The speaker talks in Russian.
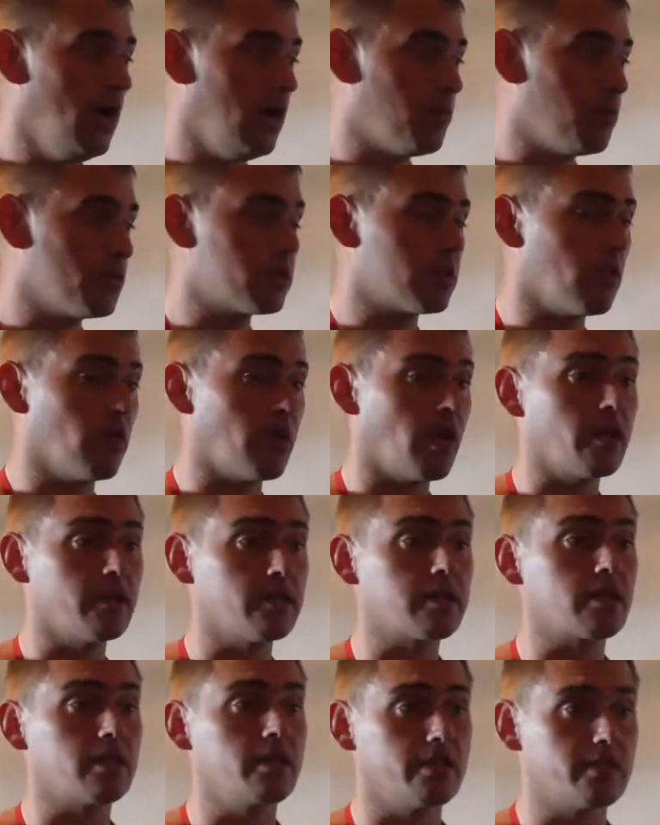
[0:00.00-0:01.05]
после того, как
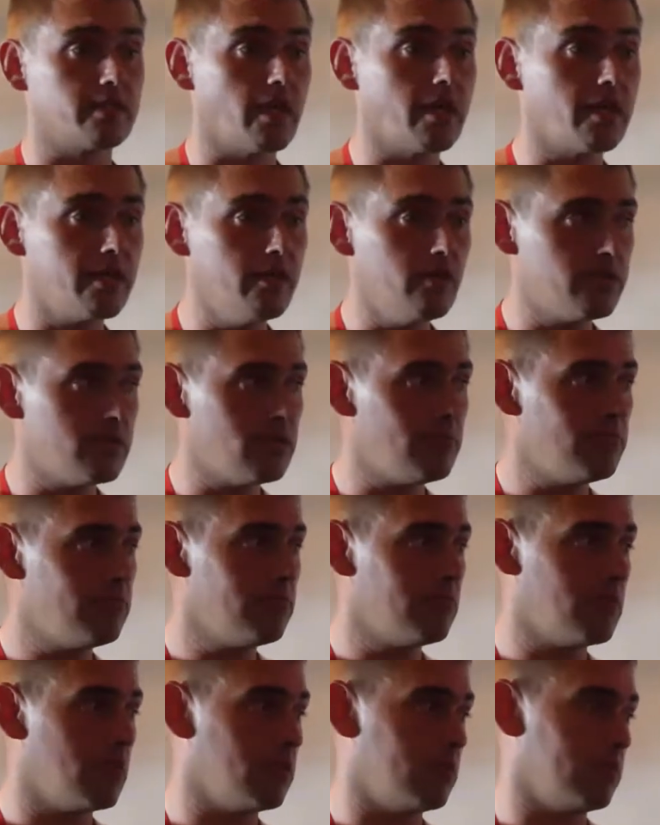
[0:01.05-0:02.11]
интернат закрылся,
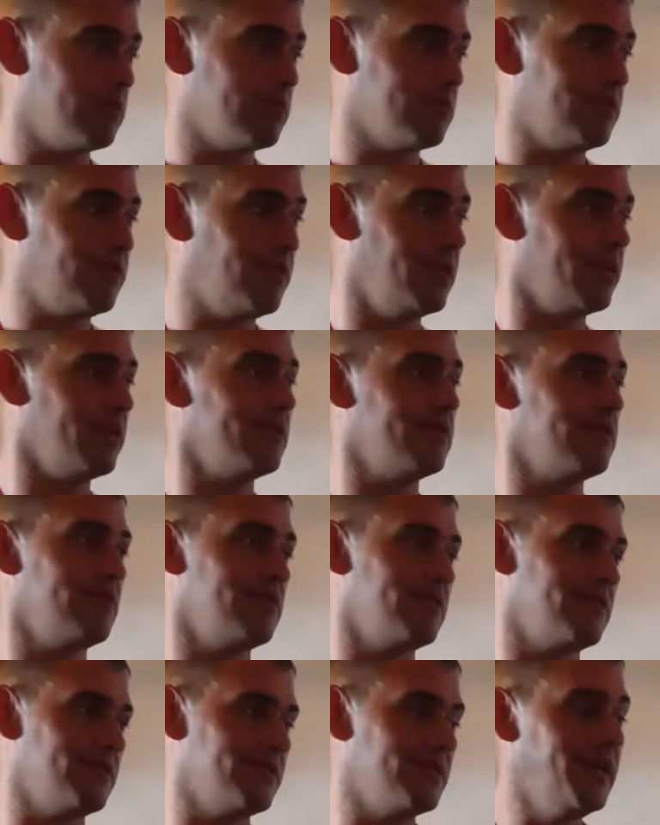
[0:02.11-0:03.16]
э, дверь
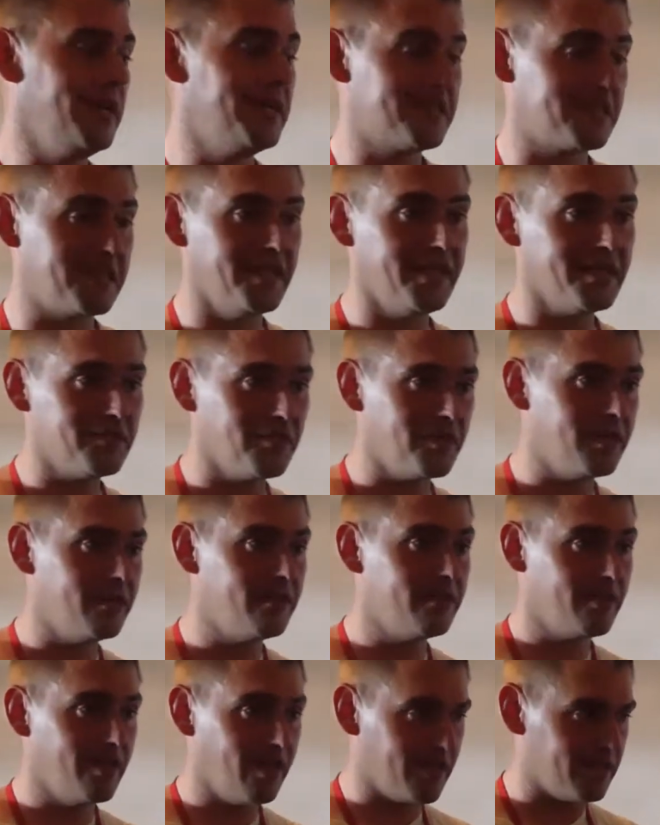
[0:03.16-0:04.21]
э, исследовали,
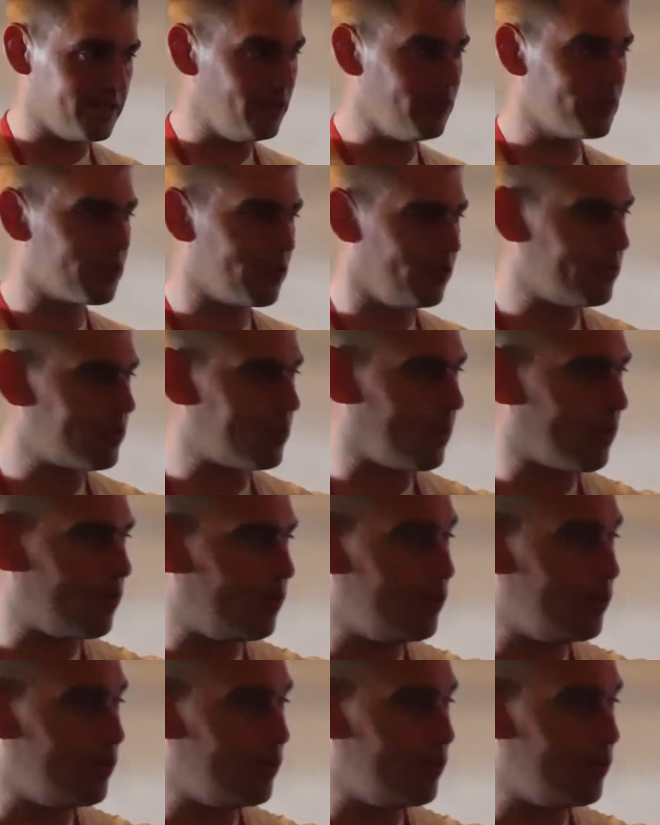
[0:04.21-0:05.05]
и оказалось, что вот такой у